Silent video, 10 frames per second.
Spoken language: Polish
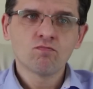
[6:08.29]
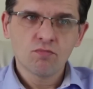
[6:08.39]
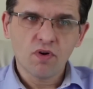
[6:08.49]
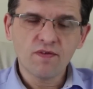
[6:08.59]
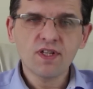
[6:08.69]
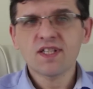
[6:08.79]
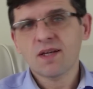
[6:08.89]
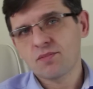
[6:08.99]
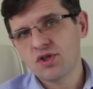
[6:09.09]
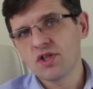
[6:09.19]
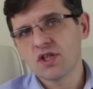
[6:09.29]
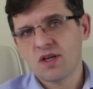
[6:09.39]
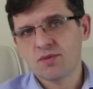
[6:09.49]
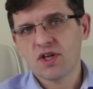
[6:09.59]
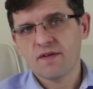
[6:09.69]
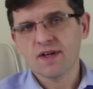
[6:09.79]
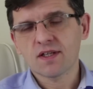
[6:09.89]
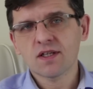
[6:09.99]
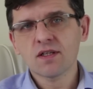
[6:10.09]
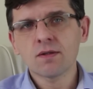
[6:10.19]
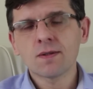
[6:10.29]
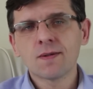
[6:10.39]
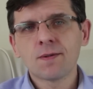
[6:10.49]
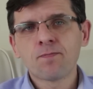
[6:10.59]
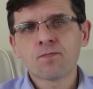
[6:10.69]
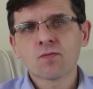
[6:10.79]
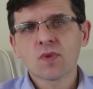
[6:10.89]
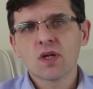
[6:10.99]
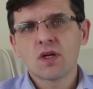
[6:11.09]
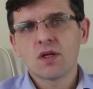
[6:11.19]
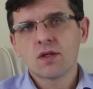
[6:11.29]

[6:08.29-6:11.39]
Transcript: powinien nam przynieść lepsze efekty, y,